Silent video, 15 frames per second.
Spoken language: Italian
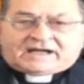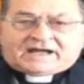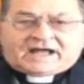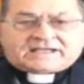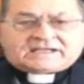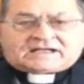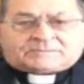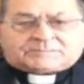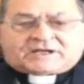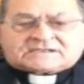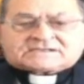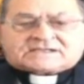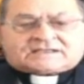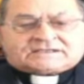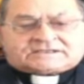e nella
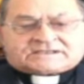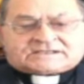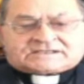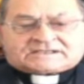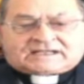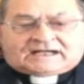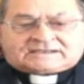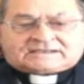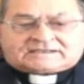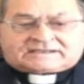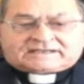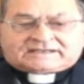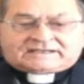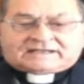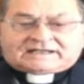piazza
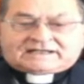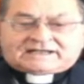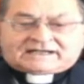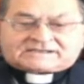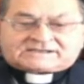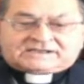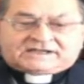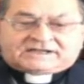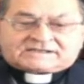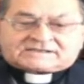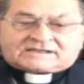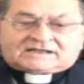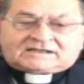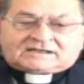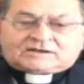antistante la
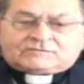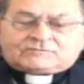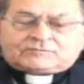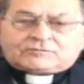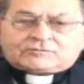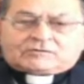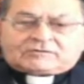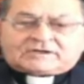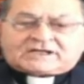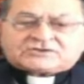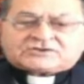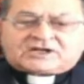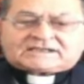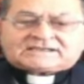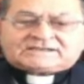chiesa furono
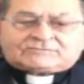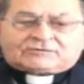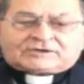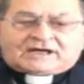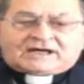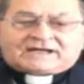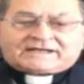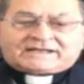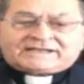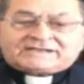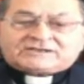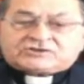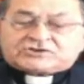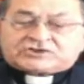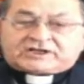lasciati volare
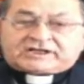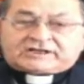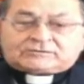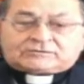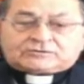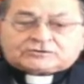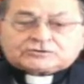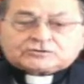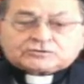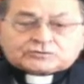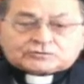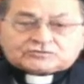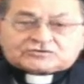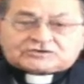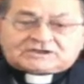in cielo
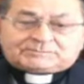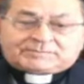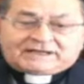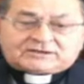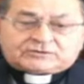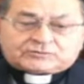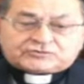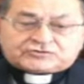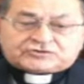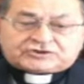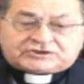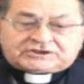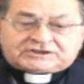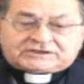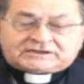tutti i
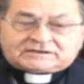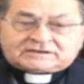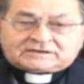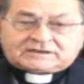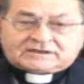palloncini